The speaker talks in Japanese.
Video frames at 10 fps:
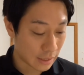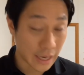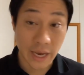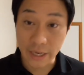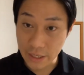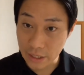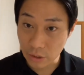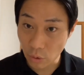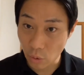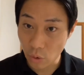
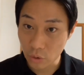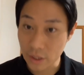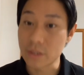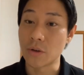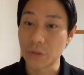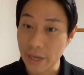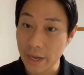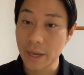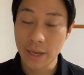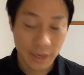エリートですよ
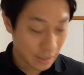ね。